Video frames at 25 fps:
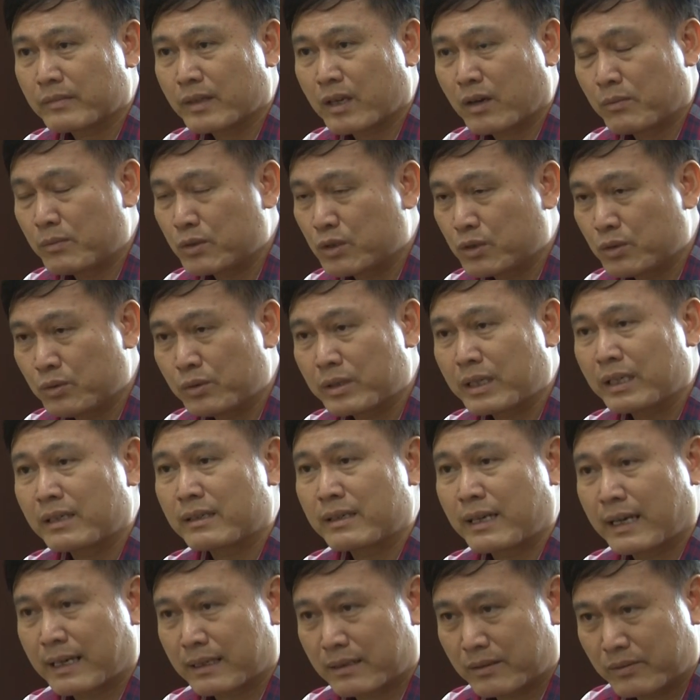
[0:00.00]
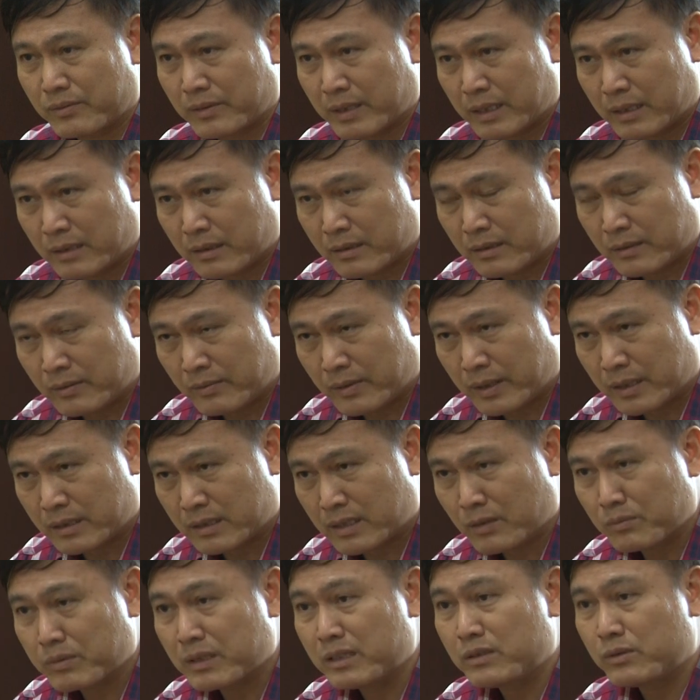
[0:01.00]
có một chút thành đạt về về
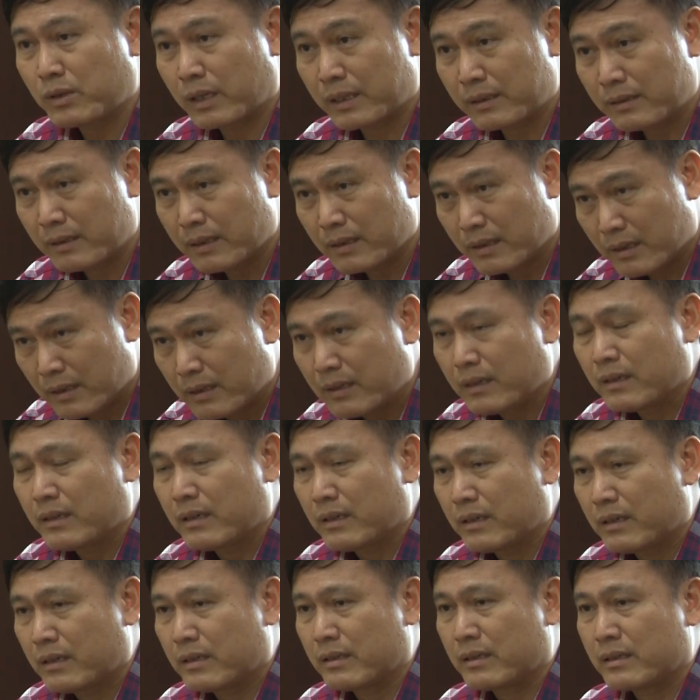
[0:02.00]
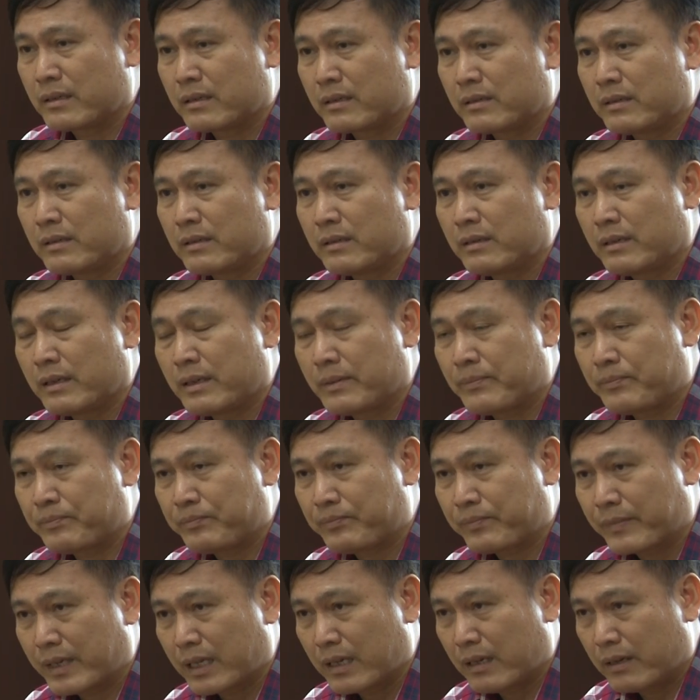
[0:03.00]
trong kinh doanh uh, thì um,
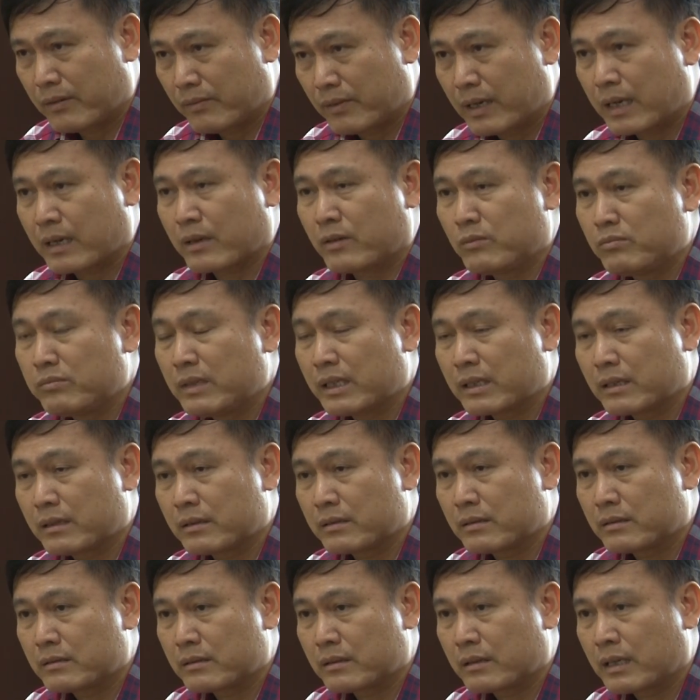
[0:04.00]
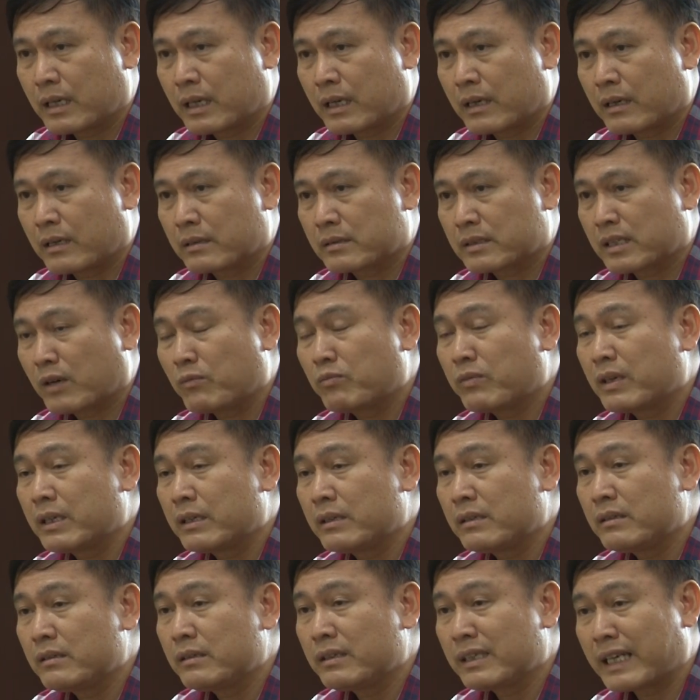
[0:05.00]
và cũng là là trong
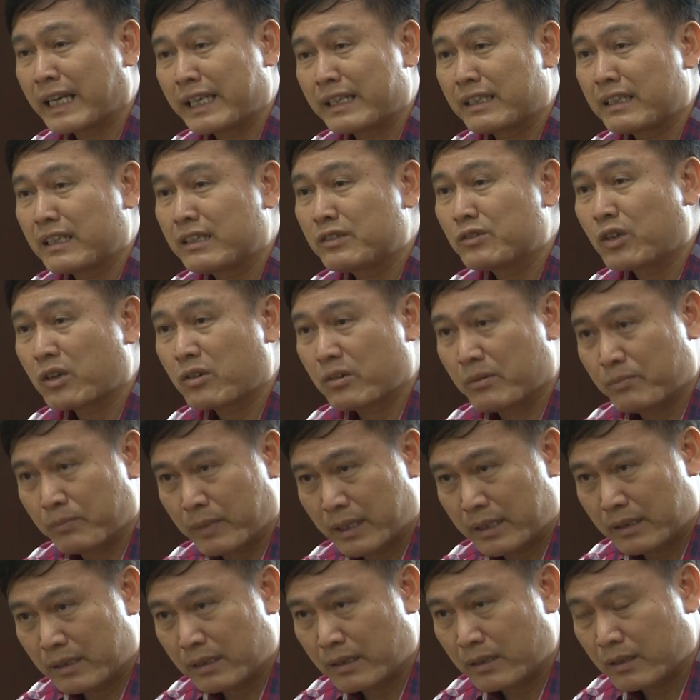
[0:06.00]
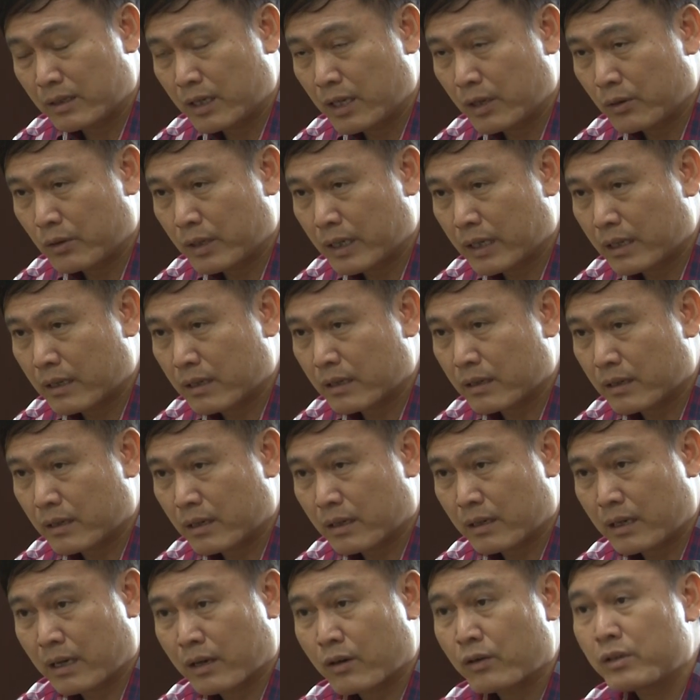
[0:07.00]
cái ngành kinh doanh của mình thì đều là
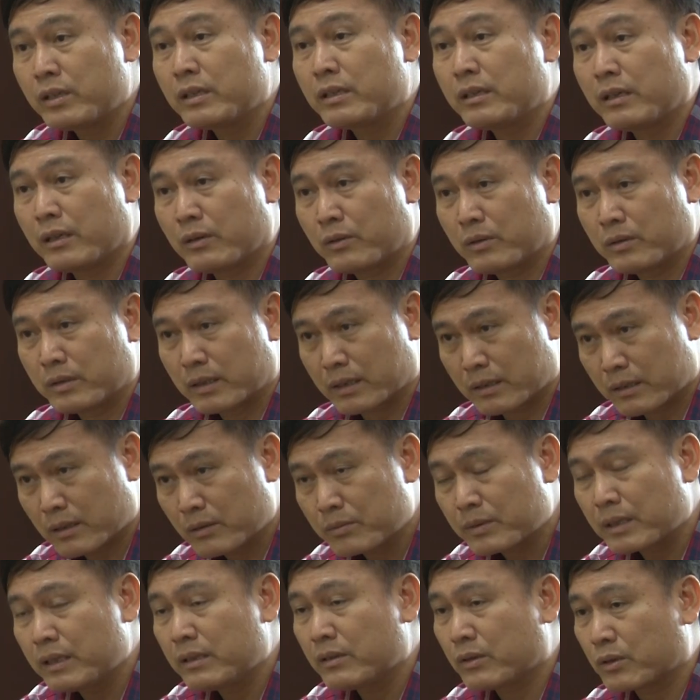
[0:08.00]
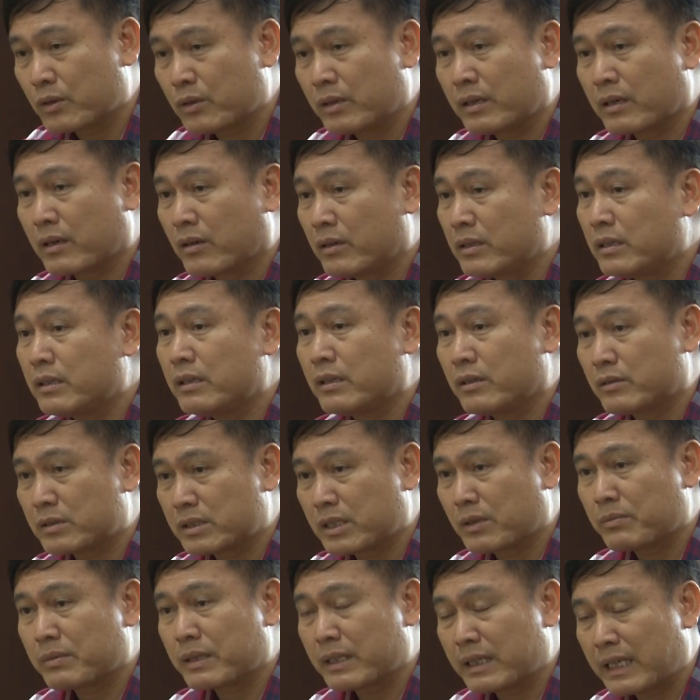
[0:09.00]
là có thương hiệu công ty của tôi là có thương hiệu
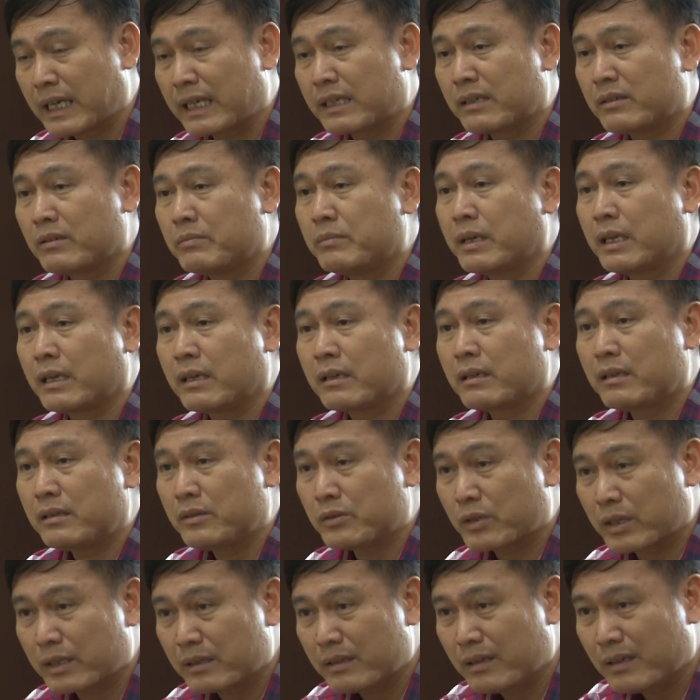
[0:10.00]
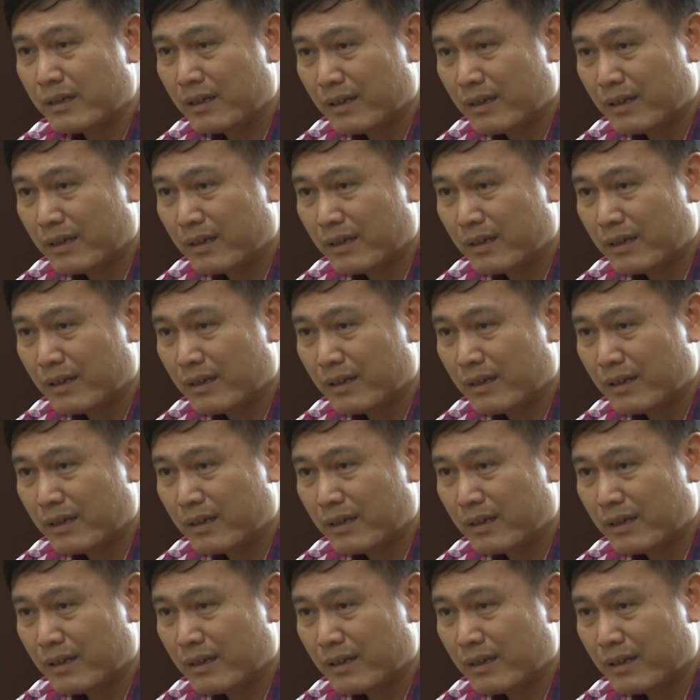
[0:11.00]
trong cái ngành của mình đang kinh doanh